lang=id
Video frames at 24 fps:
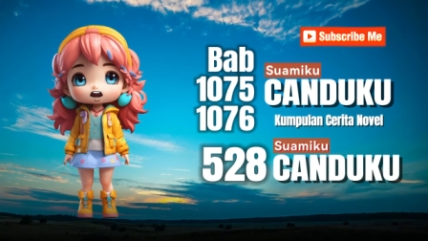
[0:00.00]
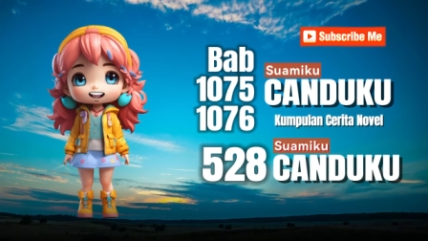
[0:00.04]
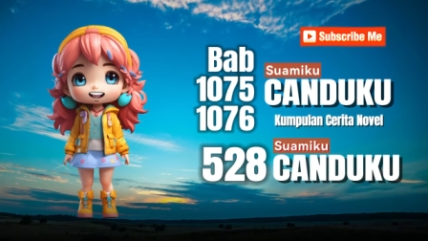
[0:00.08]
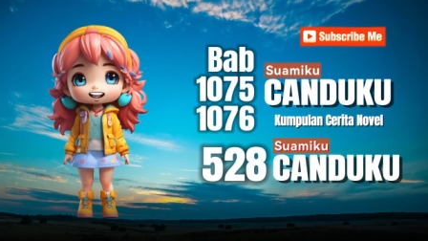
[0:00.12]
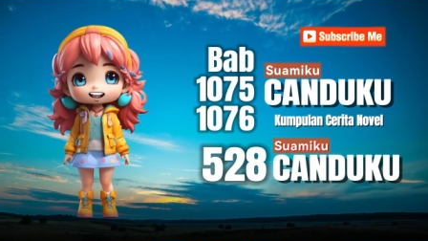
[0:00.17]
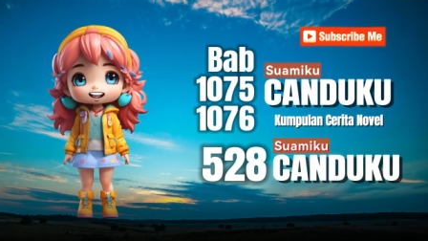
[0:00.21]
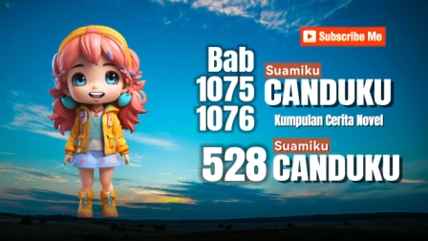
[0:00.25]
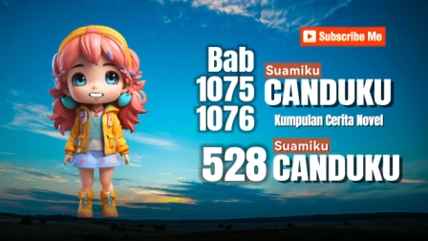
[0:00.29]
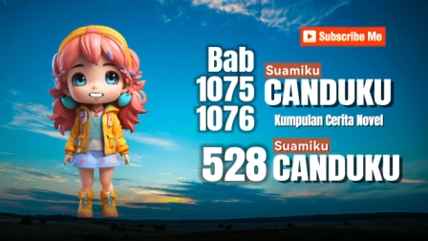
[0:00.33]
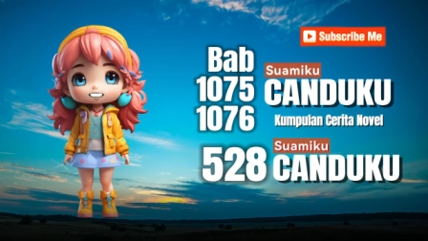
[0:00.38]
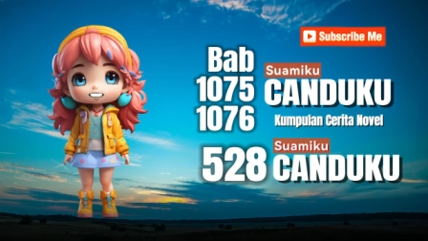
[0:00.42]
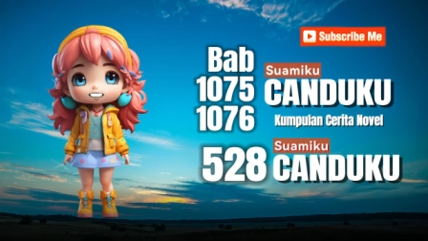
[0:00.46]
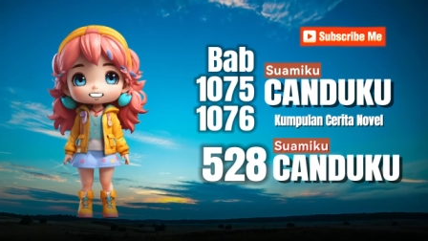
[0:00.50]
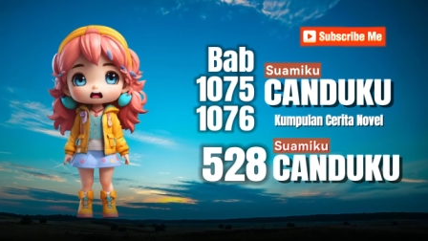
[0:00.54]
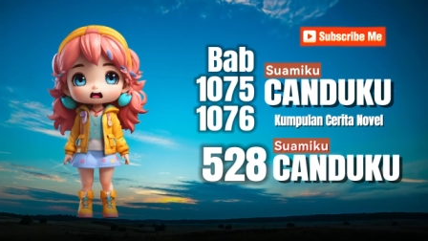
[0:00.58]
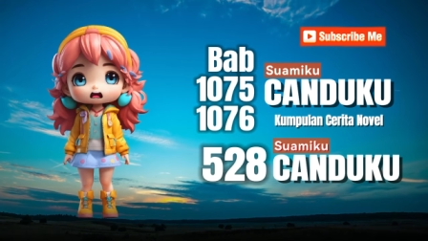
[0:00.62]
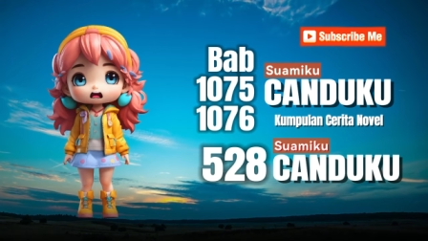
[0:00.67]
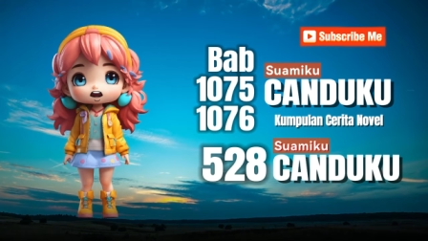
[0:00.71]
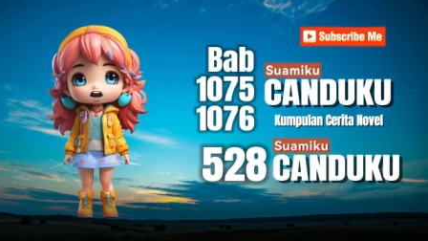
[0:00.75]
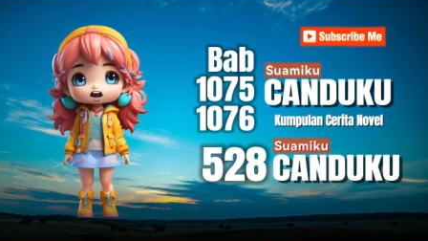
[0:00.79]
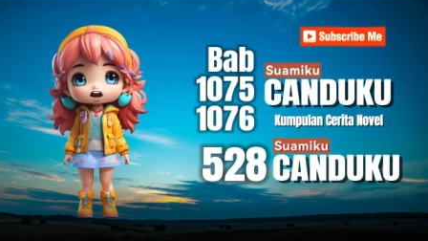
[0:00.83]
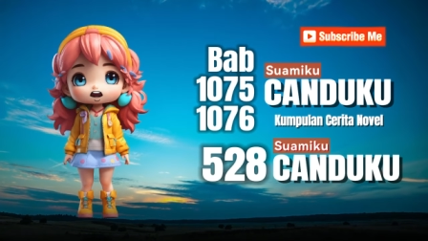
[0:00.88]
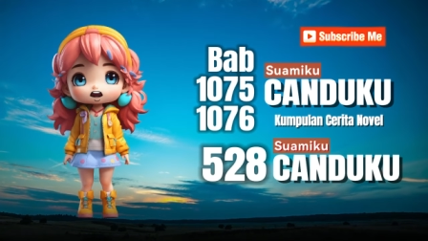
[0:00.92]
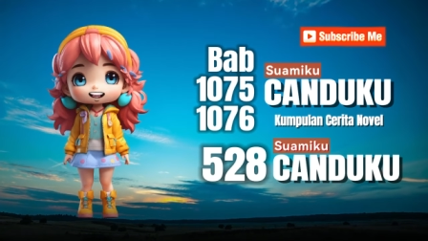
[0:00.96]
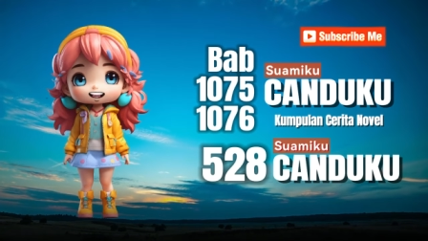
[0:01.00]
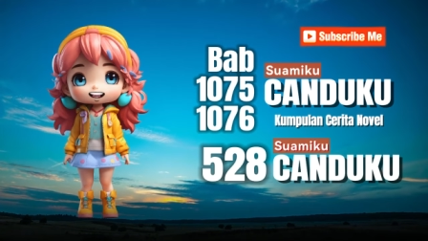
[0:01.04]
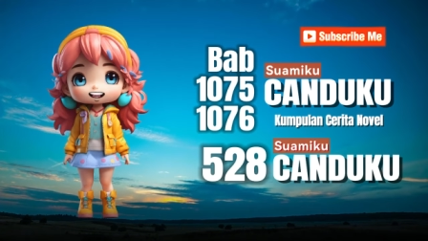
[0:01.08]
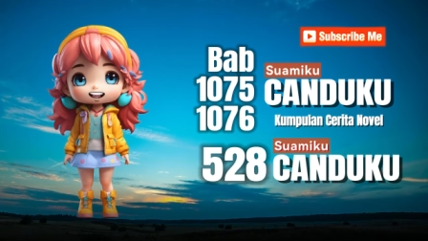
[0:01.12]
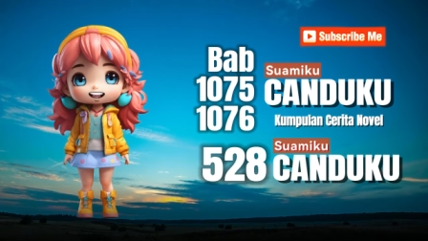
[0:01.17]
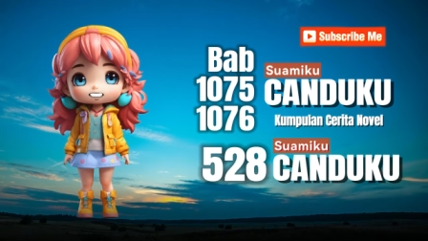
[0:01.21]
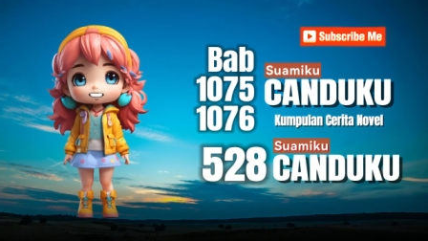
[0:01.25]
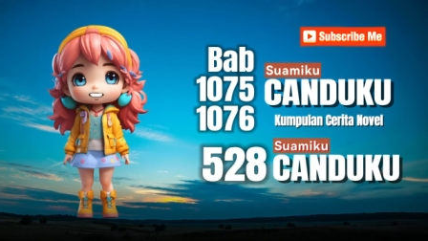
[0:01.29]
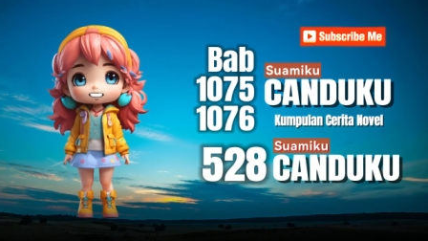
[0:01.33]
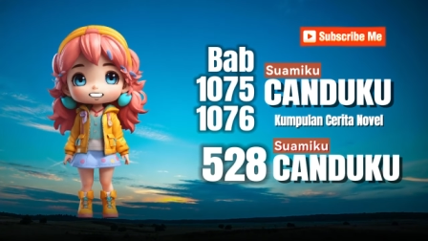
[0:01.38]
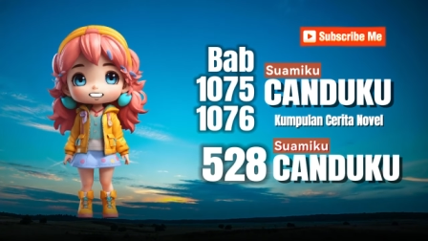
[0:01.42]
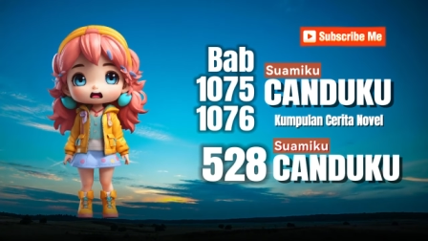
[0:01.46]
Kata Ezra.
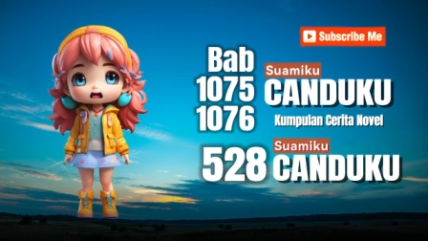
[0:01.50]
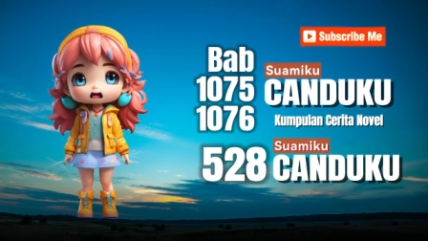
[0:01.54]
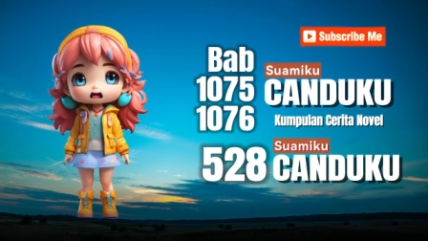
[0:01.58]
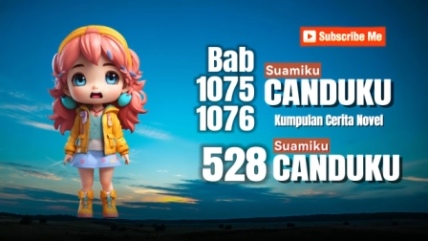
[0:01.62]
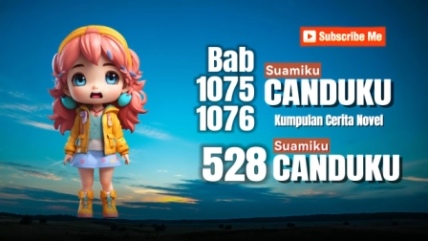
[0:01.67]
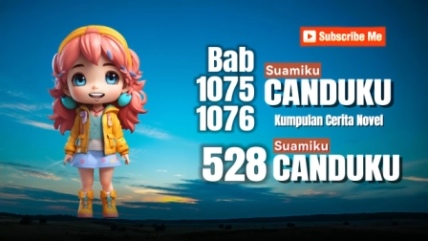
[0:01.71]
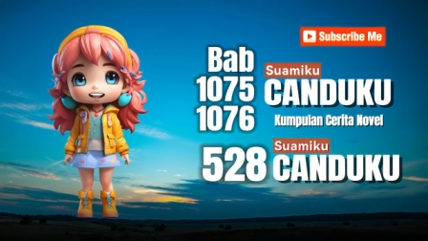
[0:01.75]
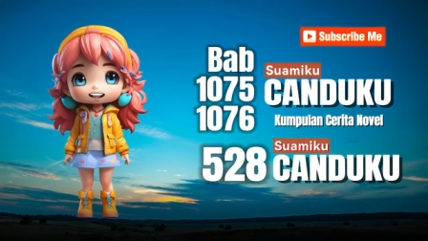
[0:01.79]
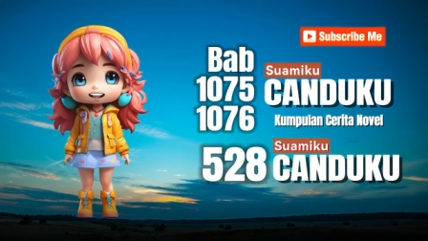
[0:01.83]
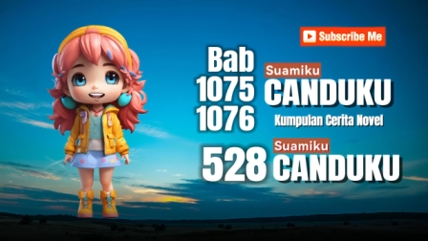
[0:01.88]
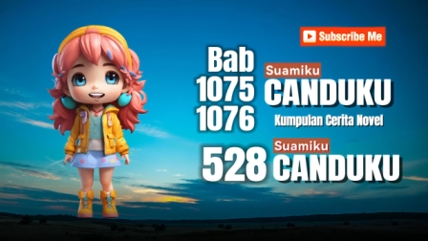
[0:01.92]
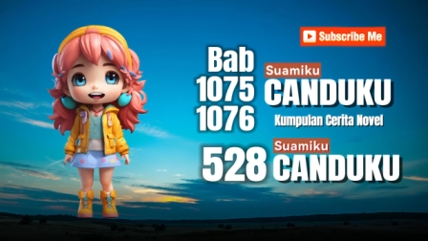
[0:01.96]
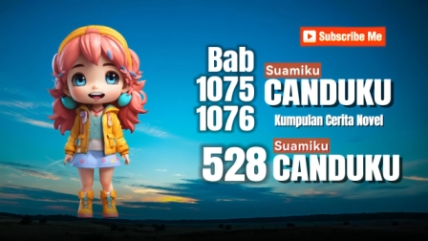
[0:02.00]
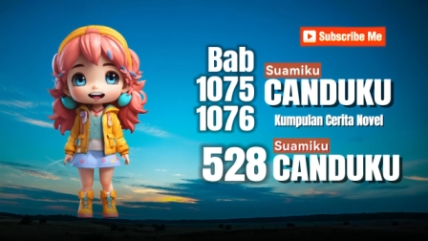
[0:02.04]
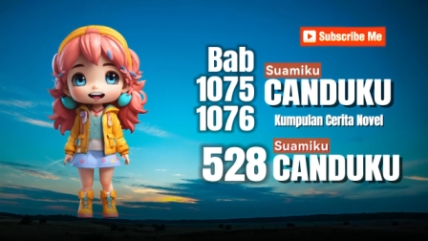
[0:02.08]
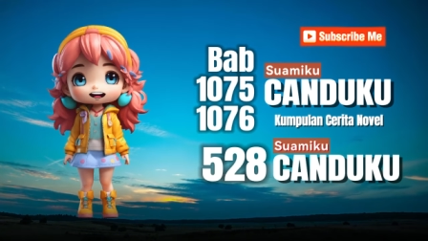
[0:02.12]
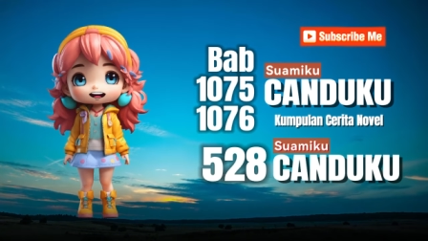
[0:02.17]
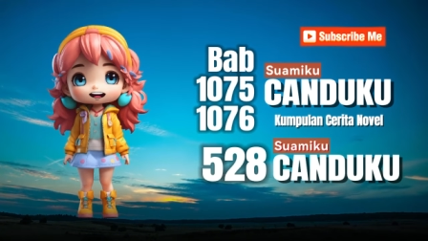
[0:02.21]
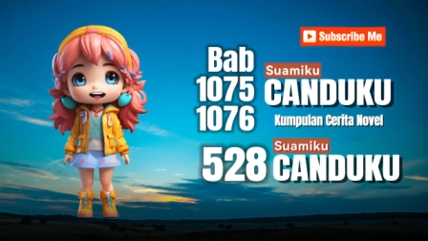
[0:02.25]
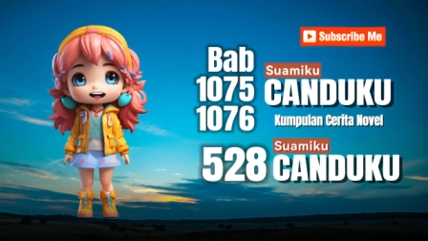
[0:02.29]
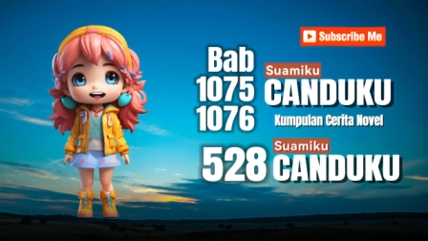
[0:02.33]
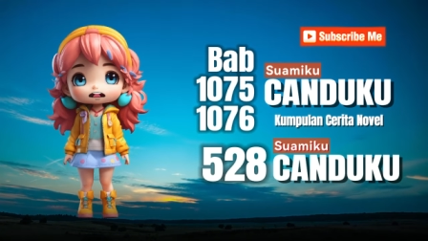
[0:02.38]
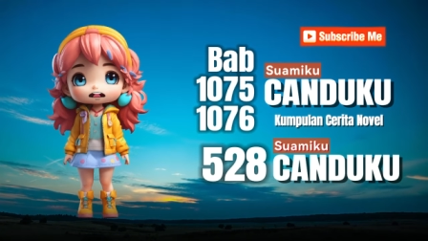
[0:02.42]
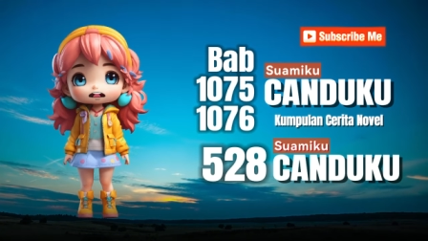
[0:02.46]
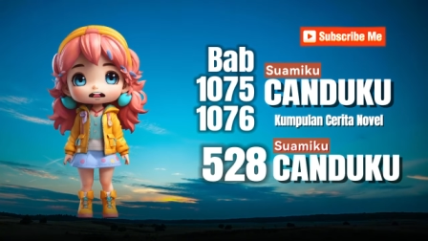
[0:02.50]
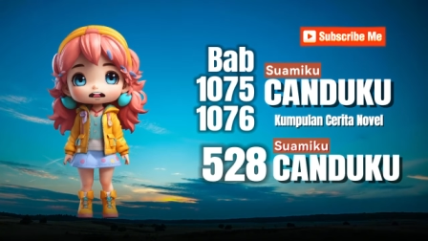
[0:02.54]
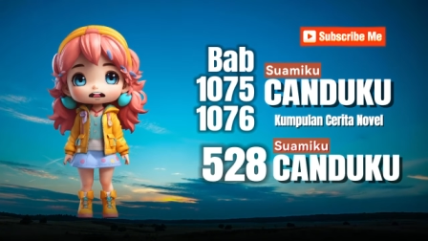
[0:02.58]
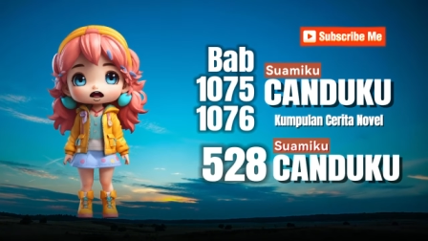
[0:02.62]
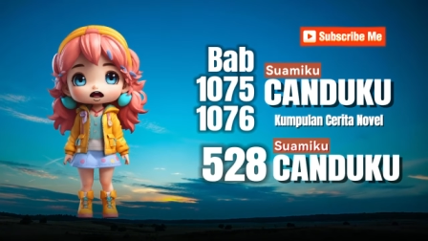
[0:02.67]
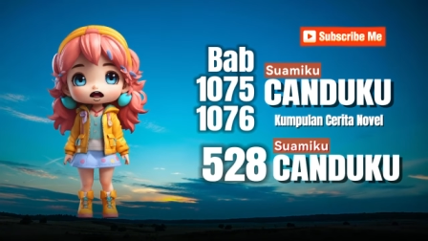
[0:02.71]
Terus, Kina bertanya